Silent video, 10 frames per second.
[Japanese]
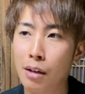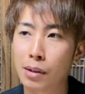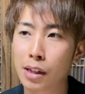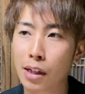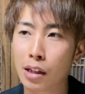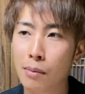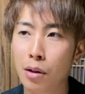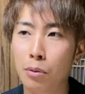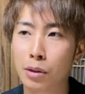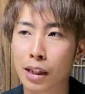まあ、最近
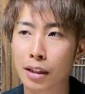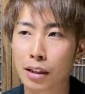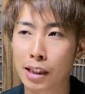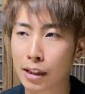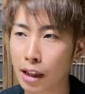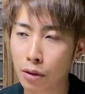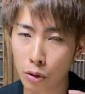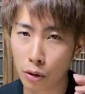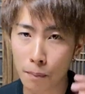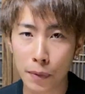卵も若干
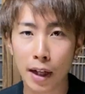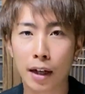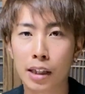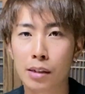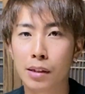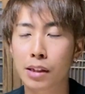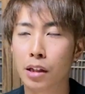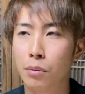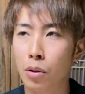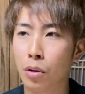こう値上がりしてますけ
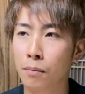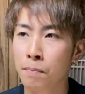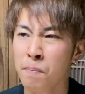ども、